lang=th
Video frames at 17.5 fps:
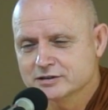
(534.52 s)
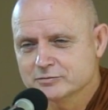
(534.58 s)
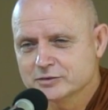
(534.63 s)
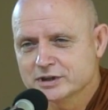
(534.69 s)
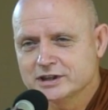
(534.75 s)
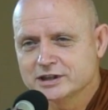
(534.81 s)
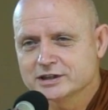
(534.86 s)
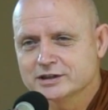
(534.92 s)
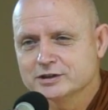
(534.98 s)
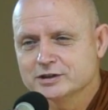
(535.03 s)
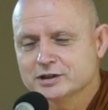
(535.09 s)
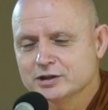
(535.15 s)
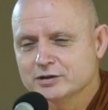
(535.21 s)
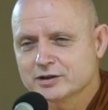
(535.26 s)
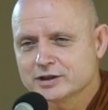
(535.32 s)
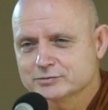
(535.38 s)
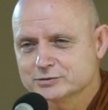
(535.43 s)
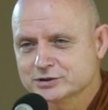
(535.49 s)
ไม่ได้ขึ้นอ
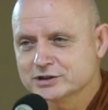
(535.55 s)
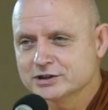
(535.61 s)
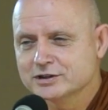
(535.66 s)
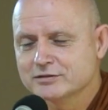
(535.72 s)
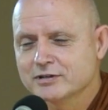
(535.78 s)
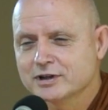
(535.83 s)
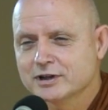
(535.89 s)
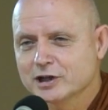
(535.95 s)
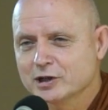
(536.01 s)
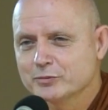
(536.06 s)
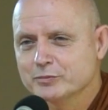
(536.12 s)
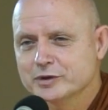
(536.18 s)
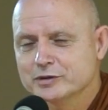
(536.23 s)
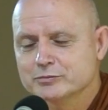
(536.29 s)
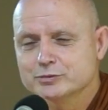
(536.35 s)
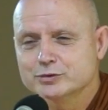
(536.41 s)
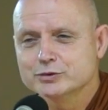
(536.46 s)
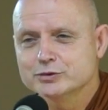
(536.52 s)
ยู่กับชื่อว่าเราเป็
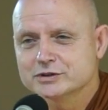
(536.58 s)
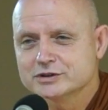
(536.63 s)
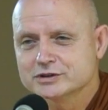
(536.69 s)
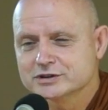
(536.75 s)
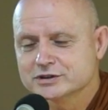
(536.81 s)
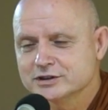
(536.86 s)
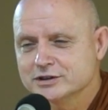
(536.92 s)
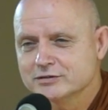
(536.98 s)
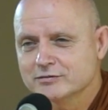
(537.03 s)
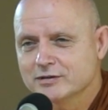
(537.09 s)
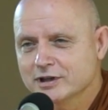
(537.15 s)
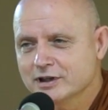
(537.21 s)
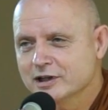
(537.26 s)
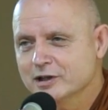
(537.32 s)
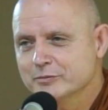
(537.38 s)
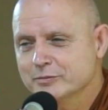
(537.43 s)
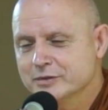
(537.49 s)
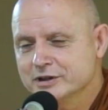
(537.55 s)
นพุทธชื่อว่า
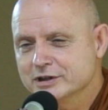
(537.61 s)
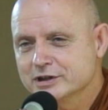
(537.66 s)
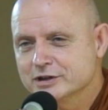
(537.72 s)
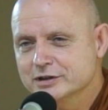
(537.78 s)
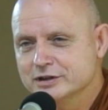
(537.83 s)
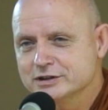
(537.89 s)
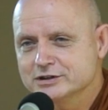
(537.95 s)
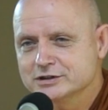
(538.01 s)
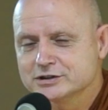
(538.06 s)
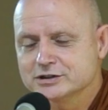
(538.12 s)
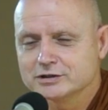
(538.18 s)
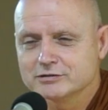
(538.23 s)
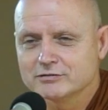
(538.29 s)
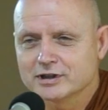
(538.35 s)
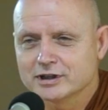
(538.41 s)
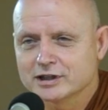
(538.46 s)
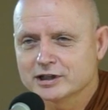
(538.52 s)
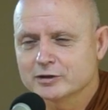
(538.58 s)
เราเป็นคริสต์ชื่อ
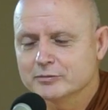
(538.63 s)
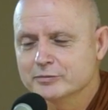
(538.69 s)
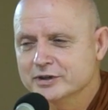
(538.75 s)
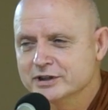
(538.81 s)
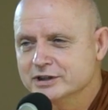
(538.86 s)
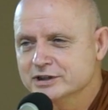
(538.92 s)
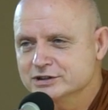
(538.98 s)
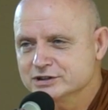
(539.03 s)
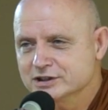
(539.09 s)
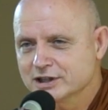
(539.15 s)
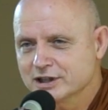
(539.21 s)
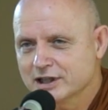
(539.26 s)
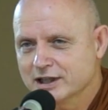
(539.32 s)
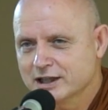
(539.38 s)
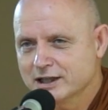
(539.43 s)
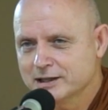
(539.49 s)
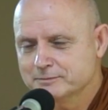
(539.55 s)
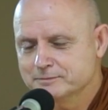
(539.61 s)
ว่าเราเป็นอิส
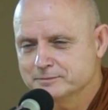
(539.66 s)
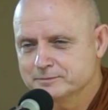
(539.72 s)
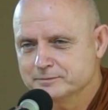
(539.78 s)
ลาม